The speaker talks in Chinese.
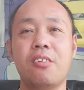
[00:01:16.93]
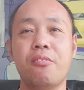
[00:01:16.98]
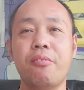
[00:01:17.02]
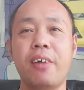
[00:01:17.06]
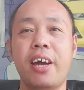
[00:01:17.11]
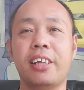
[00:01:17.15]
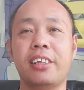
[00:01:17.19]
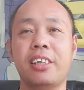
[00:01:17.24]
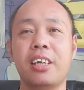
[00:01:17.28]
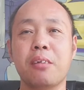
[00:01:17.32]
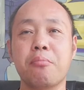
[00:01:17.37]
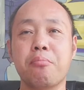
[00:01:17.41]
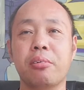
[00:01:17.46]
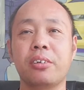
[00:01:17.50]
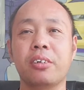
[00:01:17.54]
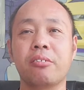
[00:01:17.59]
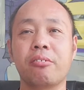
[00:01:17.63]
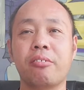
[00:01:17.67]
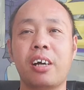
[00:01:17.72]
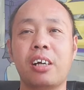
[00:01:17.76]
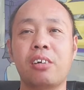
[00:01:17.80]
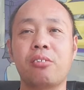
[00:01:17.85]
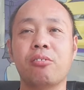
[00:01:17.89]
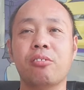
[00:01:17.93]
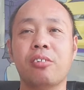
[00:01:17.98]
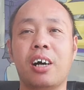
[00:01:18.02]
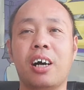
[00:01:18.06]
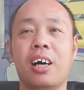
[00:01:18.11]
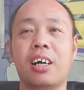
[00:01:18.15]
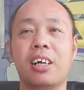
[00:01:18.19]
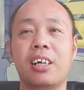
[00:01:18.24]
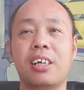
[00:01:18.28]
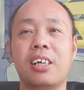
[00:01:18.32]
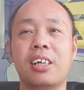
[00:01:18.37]
外界不能关注
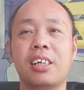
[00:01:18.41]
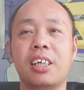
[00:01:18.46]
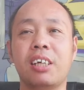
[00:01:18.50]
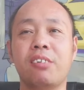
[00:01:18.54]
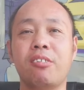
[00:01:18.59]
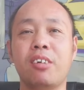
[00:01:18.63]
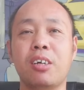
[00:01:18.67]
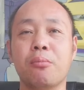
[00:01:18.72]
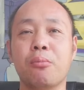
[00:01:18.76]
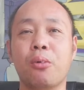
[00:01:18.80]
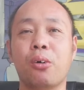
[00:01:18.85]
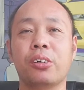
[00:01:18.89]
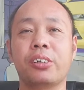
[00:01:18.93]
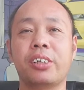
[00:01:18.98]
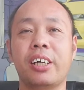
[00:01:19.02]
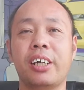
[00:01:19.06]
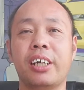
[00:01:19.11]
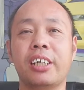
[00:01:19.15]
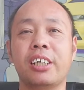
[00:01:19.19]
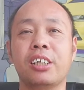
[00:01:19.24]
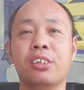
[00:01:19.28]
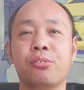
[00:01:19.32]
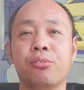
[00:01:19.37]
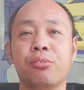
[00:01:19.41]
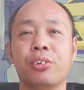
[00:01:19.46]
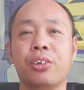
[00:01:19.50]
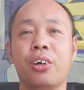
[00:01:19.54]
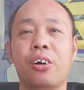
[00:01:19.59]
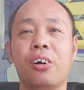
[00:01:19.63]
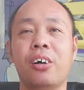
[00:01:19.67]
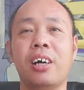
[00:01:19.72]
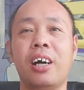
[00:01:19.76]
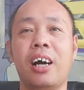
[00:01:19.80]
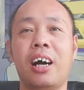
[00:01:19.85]
我，是因为某些人的阻
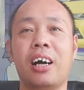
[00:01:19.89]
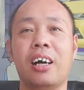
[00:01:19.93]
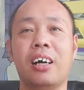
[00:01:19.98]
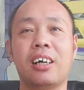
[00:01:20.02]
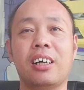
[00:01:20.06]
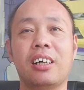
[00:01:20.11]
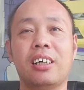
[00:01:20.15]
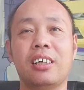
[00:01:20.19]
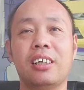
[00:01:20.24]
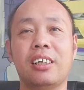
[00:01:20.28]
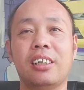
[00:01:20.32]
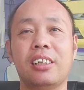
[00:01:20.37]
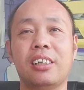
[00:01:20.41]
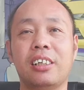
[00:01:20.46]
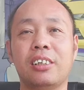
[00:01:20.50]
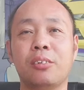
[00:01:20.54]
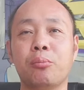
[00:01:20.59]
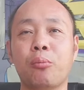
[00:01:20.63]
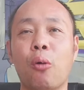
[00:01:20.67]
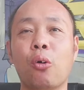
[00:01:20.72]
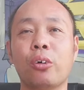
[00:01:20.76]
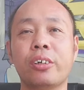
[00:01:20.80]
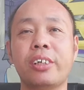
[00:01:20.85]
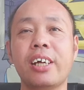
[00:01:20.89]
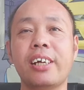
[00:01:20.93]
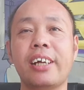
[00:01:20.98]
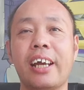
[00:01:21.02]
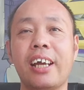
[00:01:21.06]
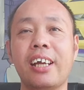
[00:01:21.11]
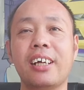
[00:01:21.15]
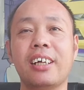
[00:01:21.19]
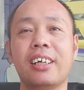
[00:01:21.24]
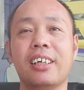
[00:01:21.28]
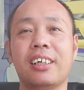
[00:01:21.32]
挠啊，某些
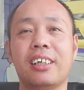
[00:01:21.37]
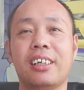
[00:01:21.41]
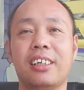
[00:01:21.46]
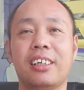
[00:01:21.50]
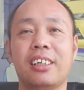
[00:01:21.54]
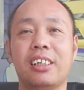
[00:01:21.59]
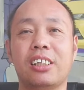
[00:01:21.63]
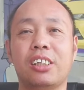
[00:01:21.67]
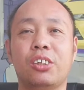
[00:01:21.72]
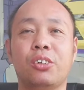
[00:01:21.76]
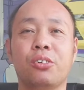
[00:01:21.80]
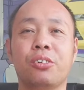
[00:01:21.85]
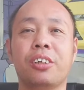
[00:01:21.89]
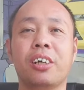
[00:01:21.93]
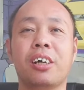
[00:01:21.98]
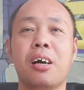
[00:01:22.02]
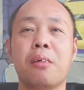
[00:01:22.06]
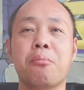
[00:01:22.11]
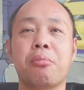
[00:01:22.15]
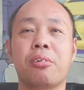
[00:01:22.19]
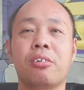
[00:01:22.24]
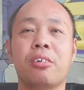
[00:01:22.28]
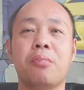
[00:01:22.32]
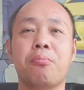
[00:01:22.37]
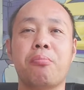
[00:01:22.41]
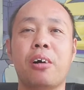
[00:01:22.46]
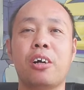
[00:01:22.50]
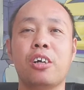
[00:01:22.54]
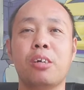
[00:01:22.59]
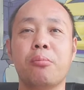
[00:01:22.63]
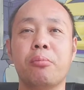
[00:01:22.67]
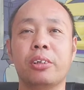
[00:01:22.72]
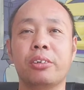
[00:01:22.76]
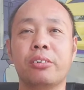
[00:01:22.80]
人，韭菜哥不说，
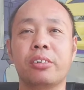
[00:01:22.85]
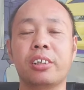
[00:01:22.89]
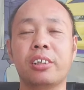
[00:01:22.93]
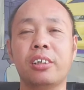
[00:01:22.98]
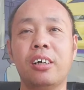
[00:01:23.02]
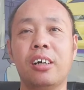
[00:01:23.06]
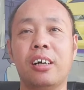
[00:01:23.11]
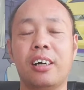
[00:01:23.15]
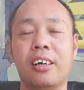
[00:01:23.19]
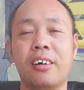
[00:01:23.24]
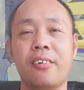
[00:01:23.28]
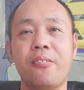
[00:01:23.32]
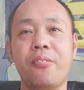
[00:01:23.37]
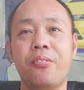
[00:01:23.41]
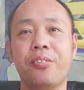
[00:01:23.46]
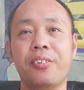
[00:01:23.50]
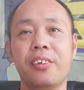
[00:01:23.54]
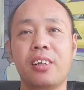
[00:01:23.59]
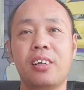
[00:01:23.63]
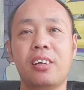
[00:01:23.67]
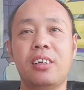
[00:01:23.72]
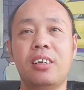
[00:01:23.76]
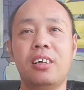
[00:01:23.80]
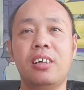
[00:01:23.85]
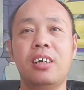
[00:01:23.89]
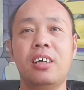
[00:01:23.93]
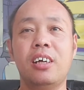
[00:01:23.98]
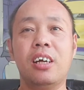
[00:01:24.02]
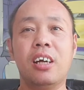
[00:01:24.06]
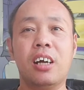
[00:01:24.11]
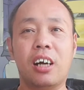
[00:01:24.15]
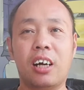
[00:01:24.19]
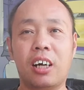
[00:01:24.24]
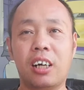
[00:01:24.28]
朋友们都知道。
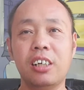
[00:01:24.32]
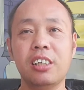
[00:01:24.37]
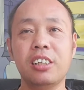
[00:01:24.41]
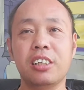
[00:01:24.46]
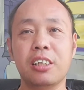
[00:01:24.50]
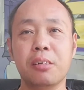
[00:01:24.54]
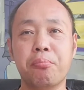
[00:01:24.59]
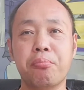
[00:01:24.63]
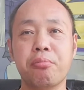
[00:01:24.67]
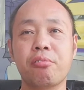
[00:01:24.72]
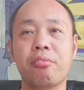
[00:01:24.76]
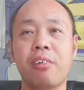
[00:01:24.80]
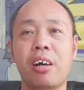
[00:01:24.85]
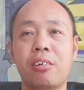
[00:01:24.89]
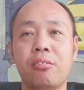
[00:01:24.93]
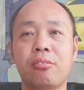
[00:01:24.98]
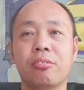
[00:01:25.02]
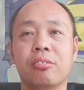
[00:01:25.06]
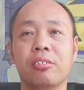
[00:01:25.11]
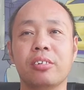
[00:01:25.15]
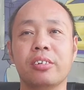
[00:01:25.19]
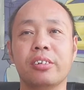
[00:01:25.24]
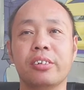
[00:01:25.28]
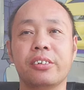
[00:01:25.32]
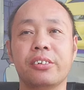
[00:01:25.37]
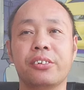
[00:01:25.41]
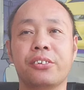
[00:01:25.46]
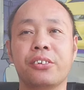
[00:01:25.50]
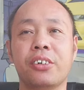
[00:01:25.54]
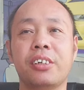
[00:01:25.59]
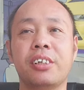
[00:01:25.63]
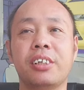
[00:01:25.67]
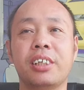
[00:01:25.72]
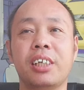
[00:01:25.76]
而你不关注，
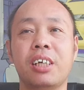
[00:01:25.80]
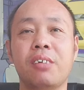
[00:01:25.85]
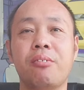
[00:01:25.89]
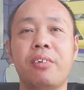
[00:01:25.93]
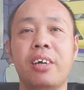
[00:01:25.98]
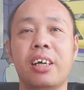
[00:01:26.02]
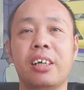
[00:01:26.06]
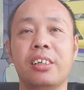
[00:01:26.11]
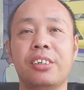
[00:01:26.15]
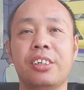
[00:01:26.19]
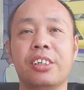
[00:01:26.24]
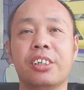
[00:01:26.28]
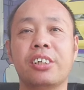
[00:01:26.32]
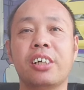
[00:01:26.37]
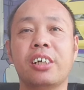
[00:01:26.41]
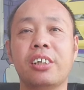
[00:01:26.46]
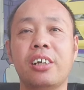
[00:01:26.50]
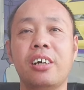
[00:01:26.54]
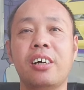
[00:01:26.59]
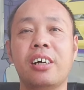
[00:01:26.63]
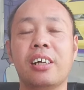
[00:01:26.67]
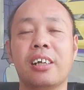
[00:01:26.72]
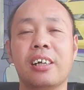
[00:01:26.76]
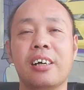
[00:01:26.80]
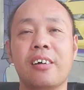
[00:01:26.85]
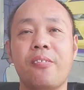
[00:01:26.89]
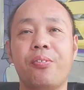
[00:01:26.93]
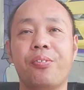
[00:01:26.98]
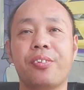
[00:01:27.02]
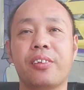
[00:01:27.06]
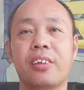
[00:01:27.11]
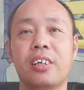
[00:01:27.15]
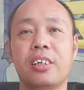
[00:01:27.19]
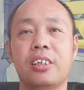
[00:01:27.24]
则是因为你上当了。
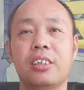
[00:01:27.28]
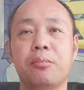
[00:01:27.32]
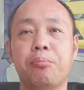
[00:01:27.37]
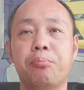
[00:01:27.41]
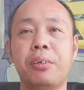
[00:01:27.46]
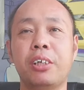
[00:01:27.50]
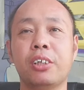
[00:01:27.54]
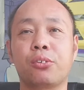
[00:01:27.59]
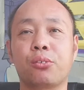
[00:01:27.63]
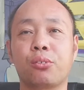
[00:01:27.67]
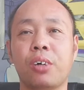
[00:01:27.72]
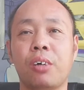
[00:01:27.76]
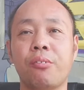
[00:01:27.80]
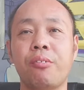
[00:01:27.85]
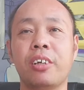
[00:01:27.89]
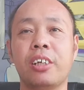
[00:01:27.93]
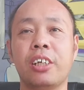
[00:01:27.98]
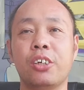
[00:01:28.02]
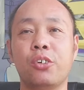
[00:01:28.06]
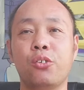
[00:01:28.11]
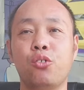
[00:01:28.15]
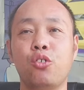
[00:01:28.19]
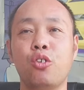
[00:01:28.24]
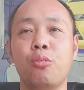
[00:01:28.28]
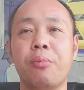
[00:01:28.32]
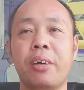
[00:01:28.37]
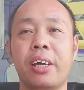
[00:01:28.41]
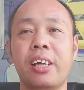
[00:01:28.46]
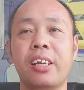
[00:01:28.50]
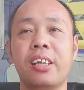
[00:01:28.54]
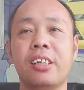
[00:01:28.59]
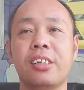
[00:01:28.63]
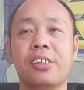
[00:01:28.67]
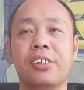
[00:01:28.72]
被所谓的渔
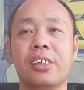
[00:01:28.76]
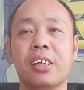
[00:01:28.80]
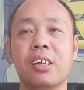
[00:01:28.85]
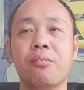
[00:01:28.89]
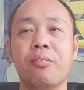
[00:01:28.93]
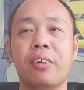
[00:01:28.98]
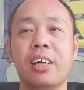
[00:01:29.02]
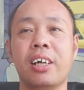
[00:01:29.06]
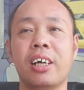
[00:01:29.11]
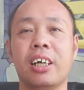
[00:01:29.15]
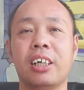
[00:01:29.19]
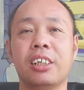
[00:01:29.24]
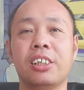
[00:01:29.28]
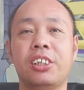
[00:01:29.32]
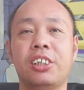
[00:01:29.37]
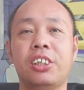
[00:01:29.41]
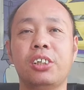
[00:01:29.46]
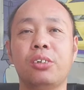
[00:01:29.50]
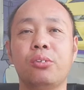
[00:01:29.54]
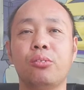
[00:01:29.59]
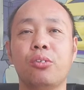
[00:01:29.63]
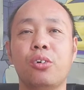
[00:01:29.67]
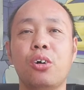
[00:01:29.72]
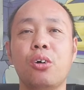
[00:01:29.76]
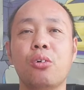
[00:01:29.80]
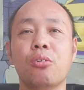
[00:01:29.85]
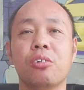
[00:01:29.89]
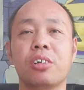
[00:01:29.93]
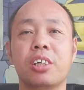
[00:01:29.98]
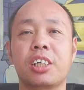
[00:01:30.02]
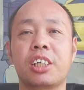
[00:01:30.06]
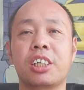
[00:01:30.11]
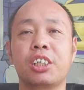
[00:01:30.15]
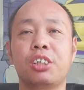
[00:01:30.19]
民的行为啊激怒
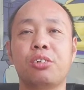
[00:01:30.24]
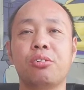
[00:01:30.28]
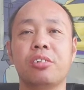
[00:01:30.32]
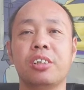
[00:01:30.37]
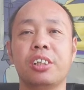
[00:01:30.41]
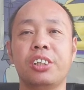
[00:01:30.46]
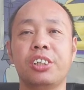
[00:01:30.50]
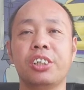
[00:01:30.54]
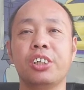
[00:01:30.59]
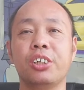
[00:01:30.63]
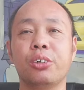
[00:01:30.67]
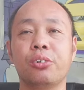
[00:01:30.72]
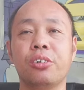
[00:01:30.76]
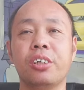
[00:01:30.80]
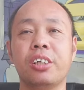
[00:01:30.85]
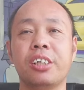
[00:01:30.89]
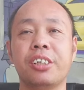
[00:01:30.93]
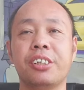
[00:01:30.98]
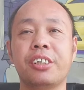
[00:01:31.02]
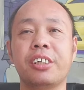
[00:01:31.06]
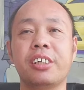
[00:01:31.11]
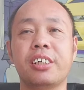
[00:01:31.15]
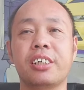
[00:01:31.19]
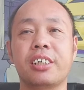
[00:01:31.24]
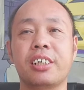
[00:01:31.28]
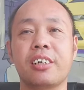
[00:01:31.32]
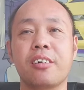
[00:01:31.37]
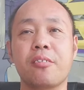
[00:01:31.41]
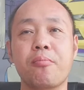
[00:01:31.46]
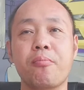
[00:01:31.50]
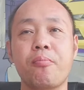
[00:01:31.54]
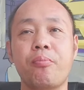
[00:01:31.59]
后，失去了应有的理智。